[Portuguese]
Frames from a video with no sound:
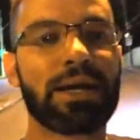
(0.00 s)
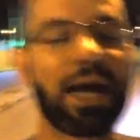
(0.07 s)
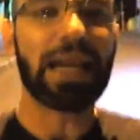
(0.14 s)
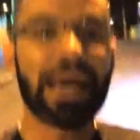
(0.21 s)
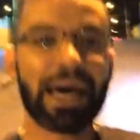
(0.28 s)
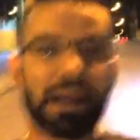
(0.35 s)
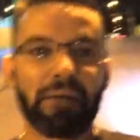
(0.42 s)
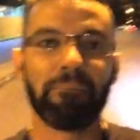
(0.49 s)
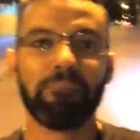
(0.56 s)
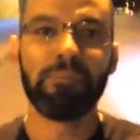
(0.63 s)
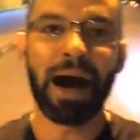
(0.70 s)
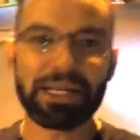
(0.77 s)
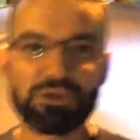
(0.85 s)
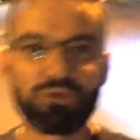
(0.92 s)
Galera,
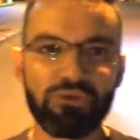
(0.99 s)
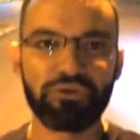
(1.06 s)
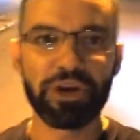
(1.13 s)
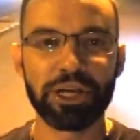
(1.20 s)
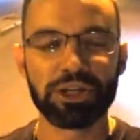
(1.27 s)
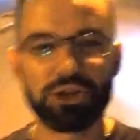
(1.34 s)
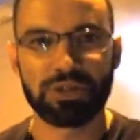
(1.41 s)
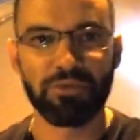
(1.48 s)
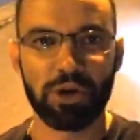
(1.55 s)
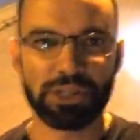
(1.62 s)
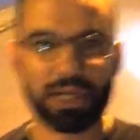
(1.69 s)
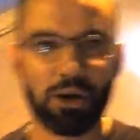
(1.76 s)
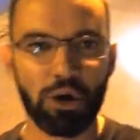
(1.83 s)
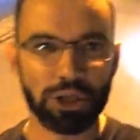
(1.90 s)
mais um vídeo. Se
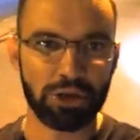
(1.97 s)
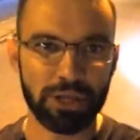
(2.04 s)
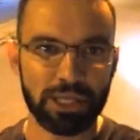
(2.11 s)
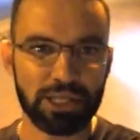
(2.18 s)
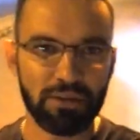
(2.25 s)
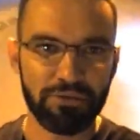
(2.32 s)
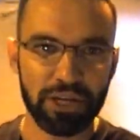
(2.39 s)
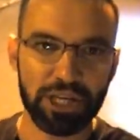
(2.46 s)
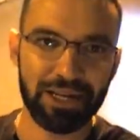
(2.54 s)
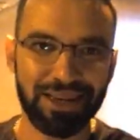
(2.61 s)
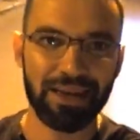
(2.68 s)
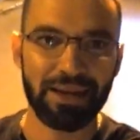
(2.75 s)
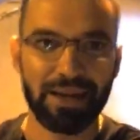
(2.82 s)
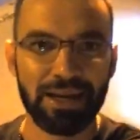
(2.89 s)
você gostou desse vídeo
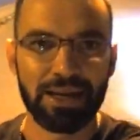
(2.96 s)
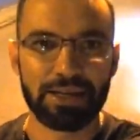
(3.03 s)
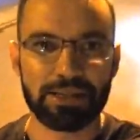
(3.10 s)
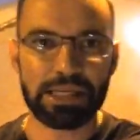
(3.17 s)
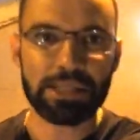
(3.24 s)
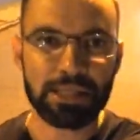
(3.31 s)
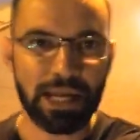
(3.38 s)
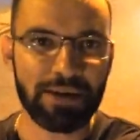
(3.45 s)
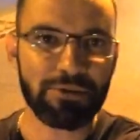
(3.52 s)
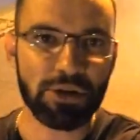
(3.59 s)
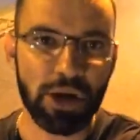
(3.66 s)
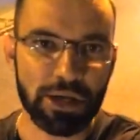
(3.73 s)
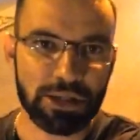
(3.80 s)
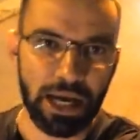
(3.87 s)
aqui, se
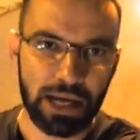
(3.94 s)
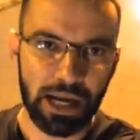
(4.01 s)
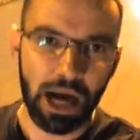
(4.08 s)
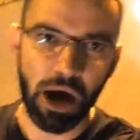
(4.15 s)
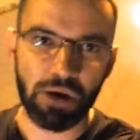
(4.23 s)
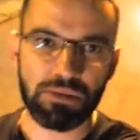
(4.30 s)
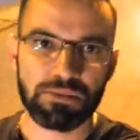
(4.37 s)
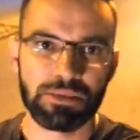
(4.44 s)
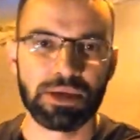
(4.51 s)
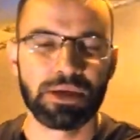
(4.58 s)
inscreva no nosso canal.